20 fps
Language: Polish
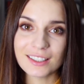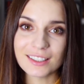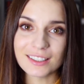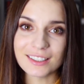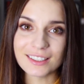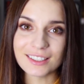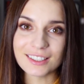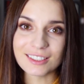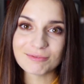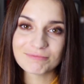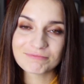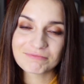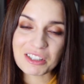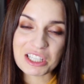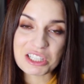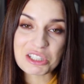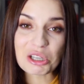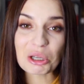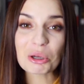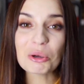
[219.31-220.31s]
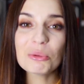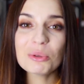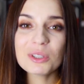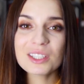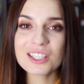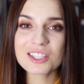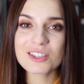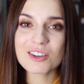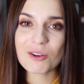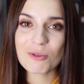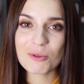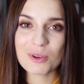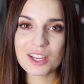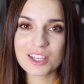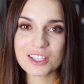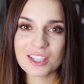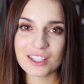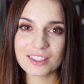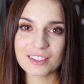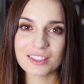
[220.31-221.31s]
i z reguły nie
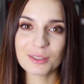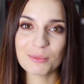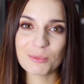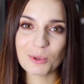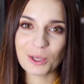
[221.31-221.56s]
żałuję żadnych